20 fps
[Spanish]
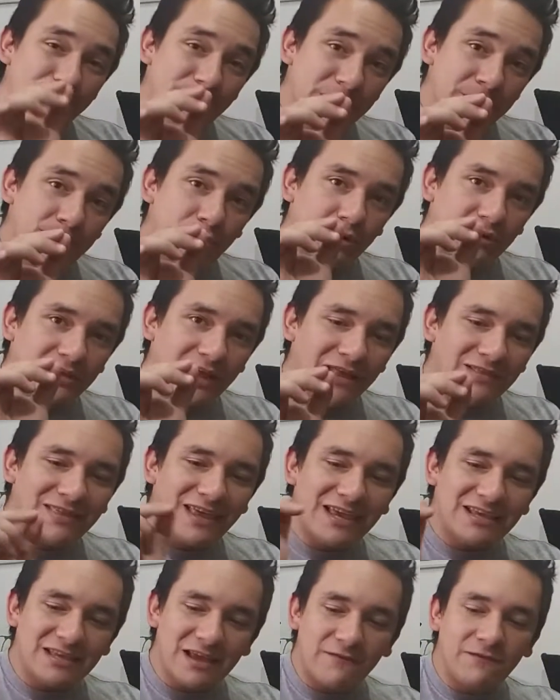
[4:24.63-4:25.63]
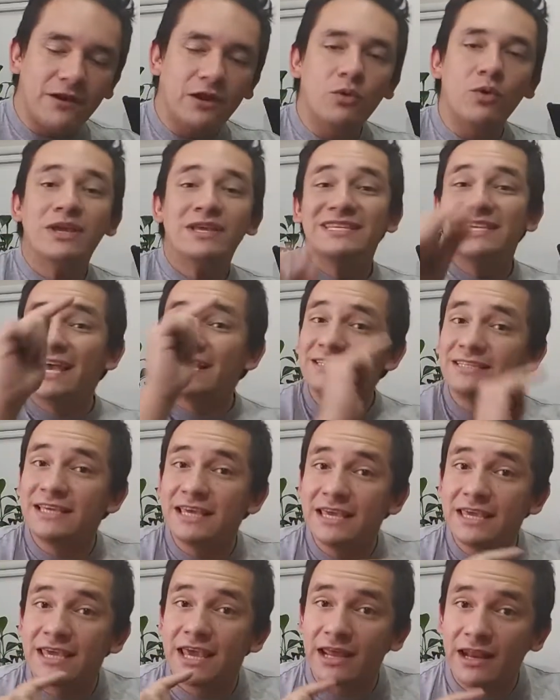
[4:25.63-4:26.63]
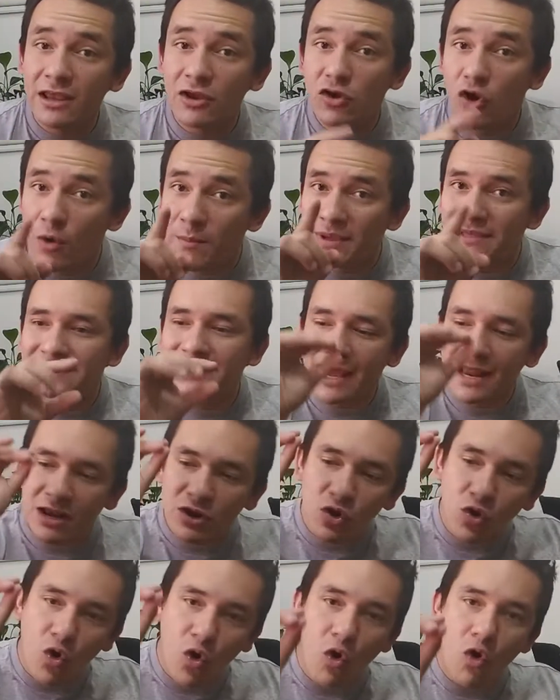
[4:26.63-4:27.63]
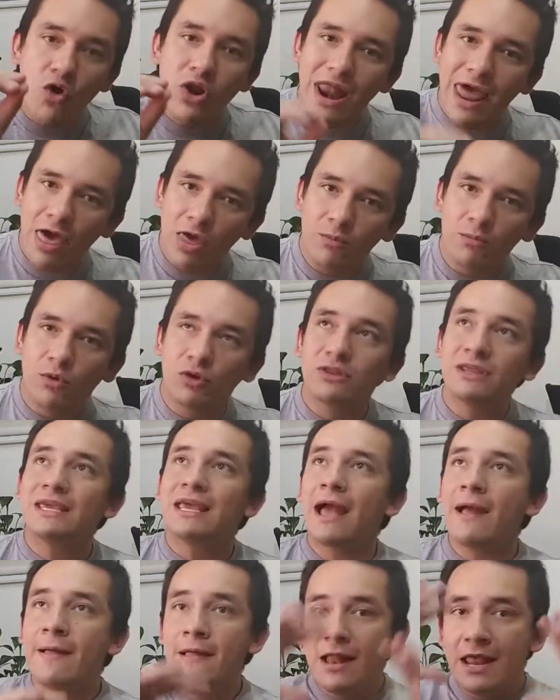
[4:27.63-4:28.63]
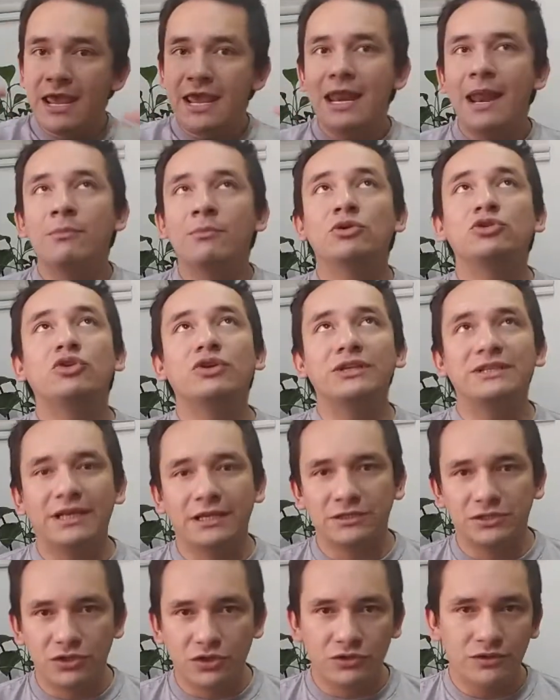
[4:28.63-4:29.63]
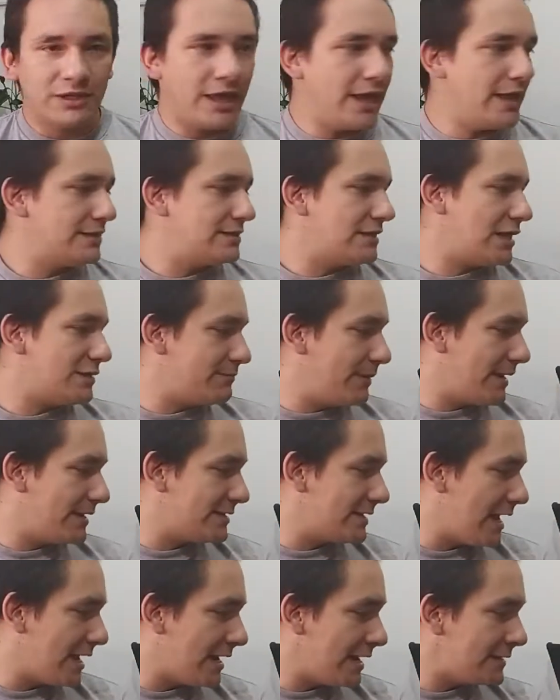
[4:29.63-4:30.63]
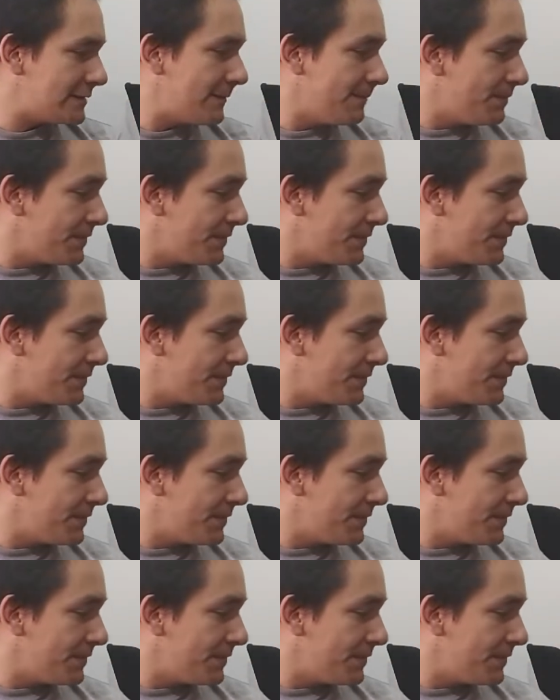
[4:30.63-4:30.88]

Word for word: importante esa frecuencia si quieren comenzar con la domótica y la motorización de estas persianas,